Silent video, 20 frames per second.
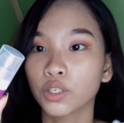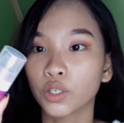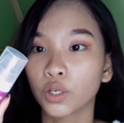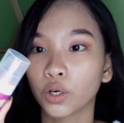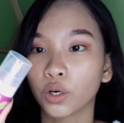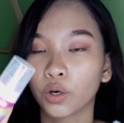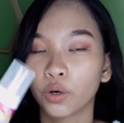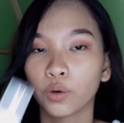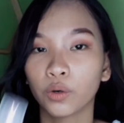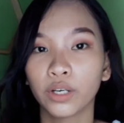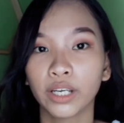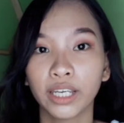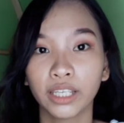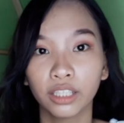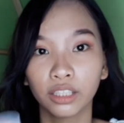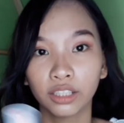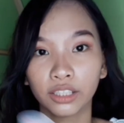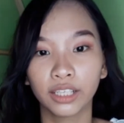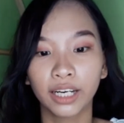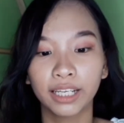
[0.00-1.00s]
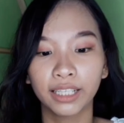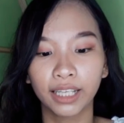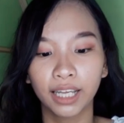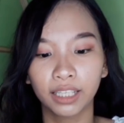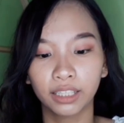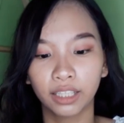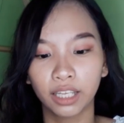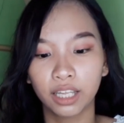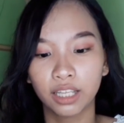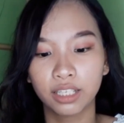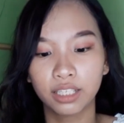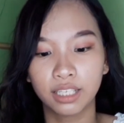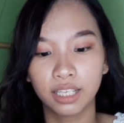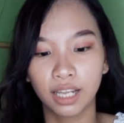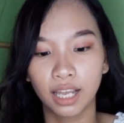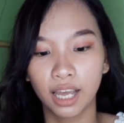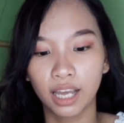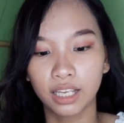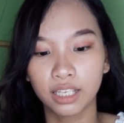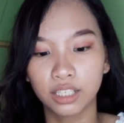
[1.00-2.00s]
So, it-try natin
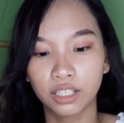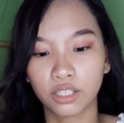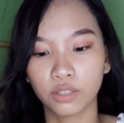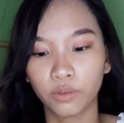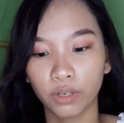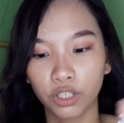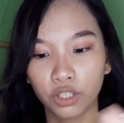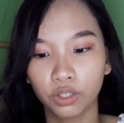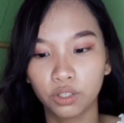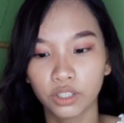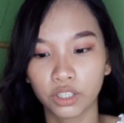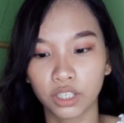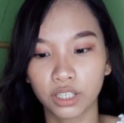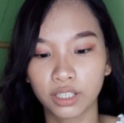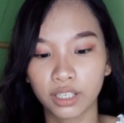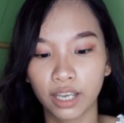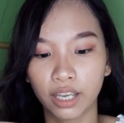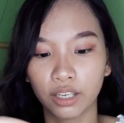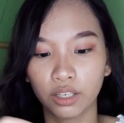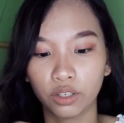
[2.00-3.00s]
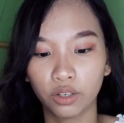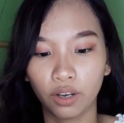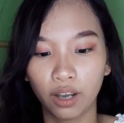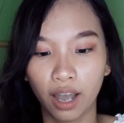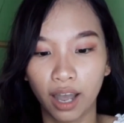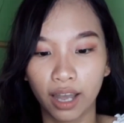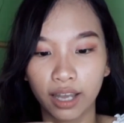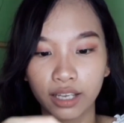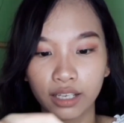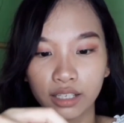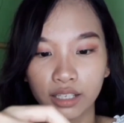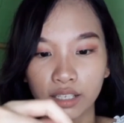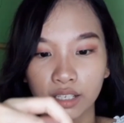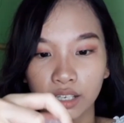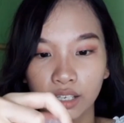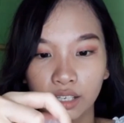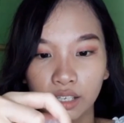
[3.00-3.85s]
sila. Isaswatch ko siya sa inyo guys.